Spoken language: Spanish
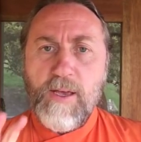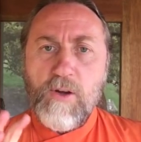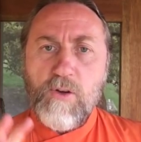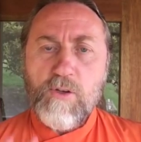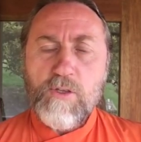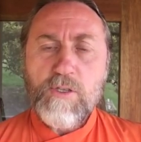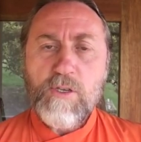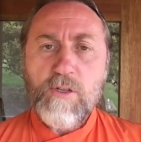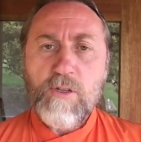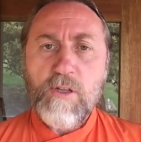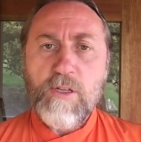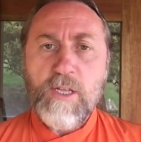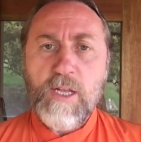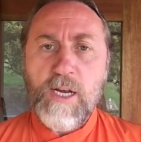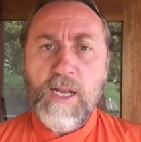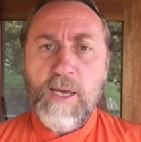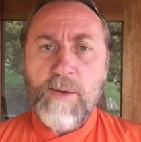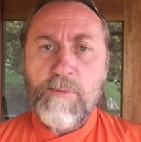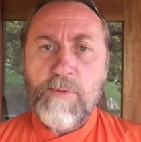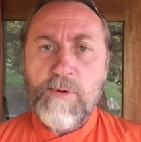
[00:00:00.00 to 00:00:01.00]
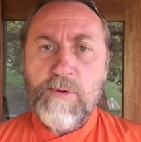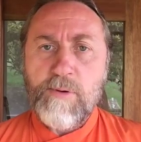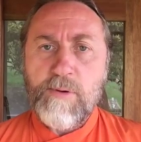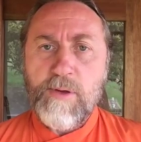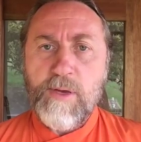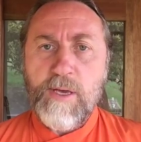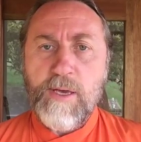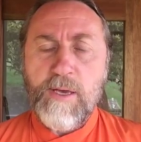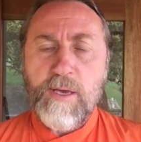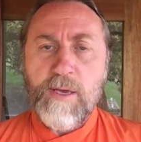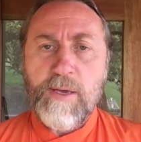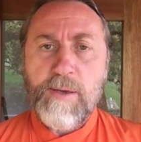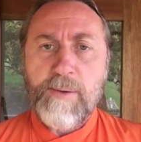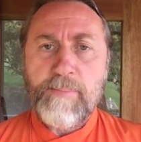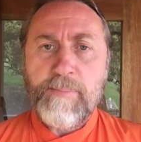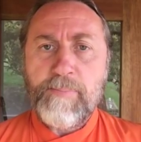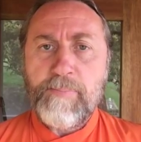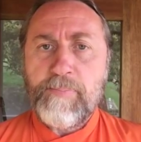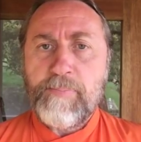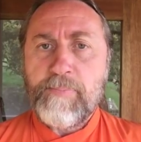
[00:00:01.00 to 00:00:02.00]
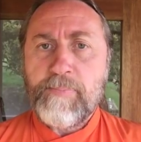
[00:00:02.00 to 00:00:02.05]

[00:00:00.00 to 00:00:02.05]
Nosotros tenemos eh,